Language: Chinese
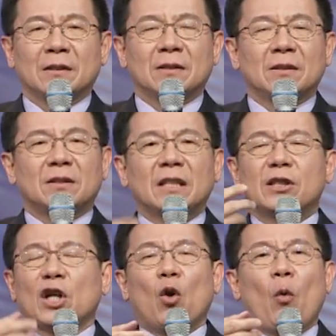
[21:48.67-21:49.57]
这个
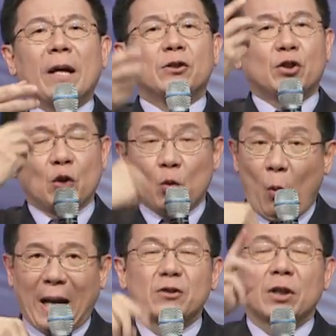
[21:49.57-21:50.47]
交换就
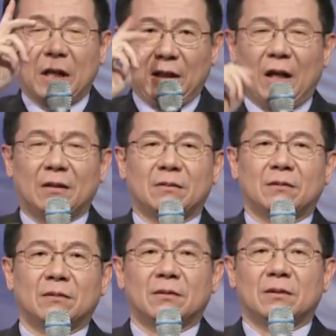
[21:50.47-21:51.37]
完成了，
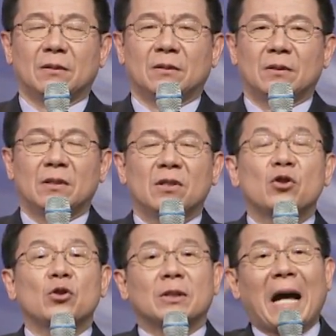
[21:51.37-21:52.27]

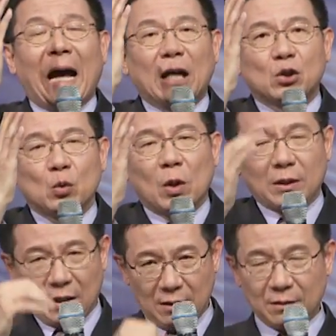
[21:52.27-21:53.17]
是他做的，
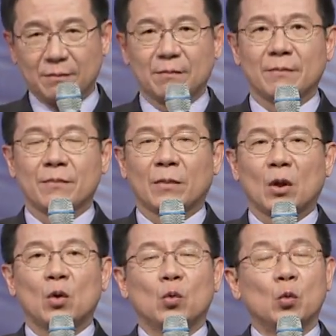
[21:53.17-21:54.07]

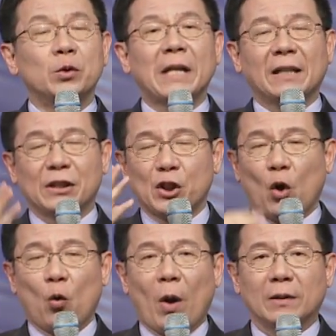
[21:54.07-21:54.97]
无价的交
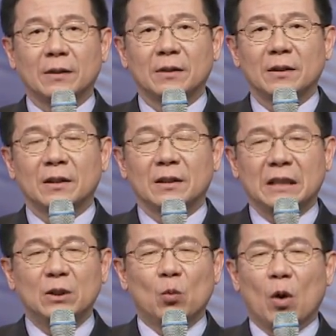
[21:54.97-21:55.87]
换，
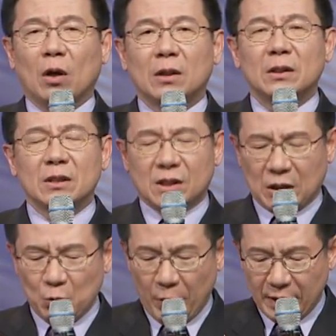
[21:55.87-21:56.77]
你我
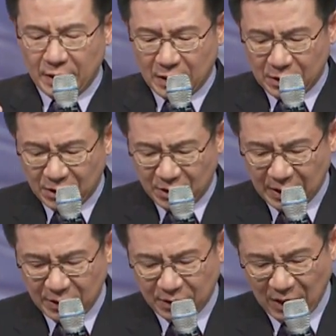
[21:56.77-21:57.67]
成为一个
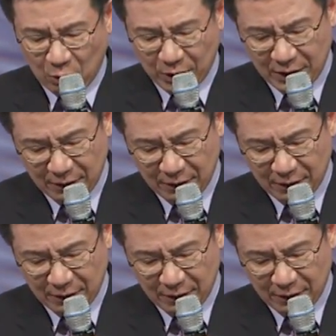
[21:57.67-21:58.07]
新造的人。